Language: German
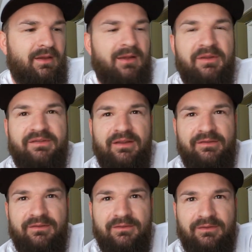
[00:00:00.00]
Hier kann man es
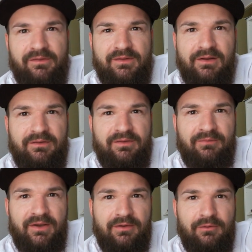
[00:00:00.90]
lesen, Distilled
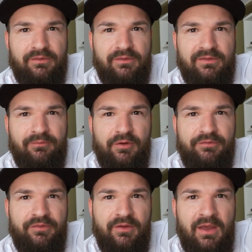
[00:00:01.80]

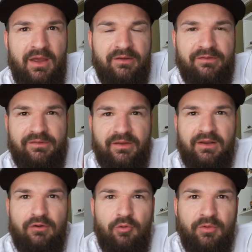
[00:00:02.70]
2012 das ist der
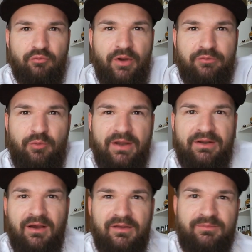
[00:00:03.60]
Kilhoman Red
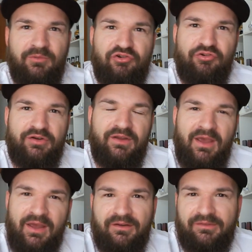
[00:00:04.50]
Wine Cask Matured.
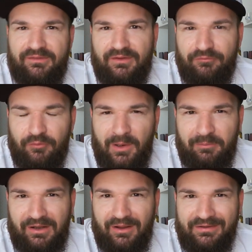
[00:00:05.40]
Das ist dann von
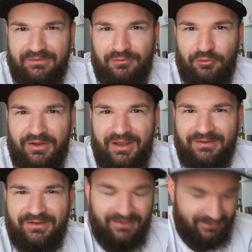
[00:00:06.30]
meinem kleinen Sohn,
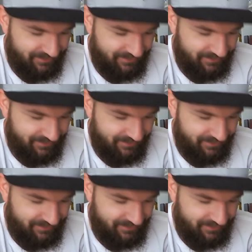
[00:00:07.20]
der